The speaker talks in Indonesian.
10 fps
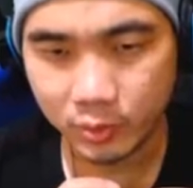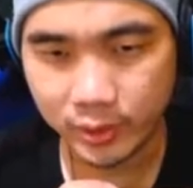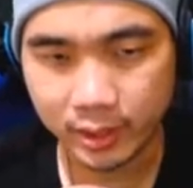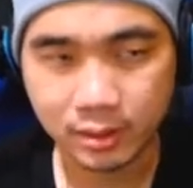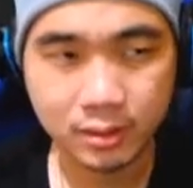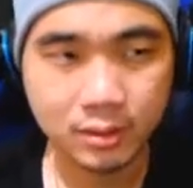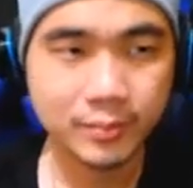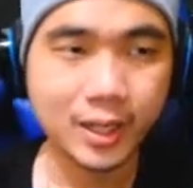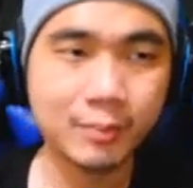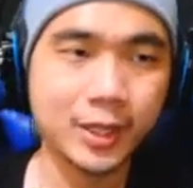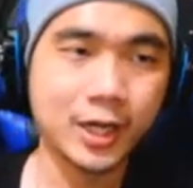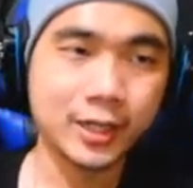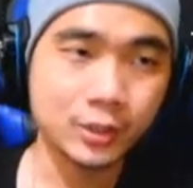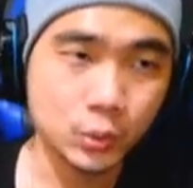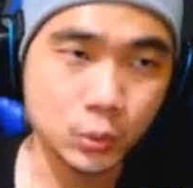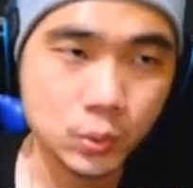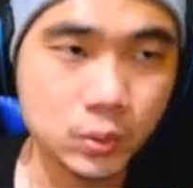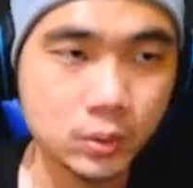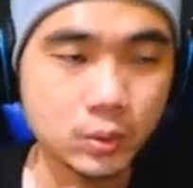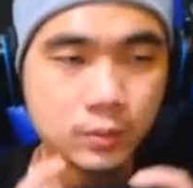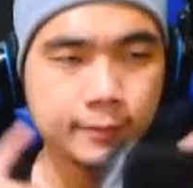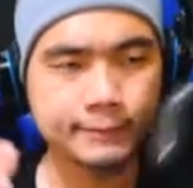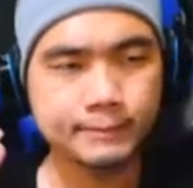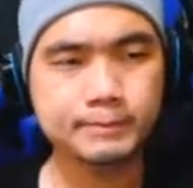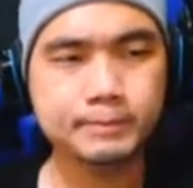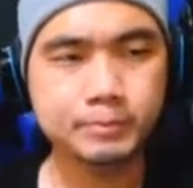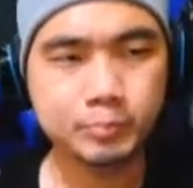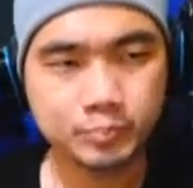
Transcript: ya, merah-merah gitu. Hmm.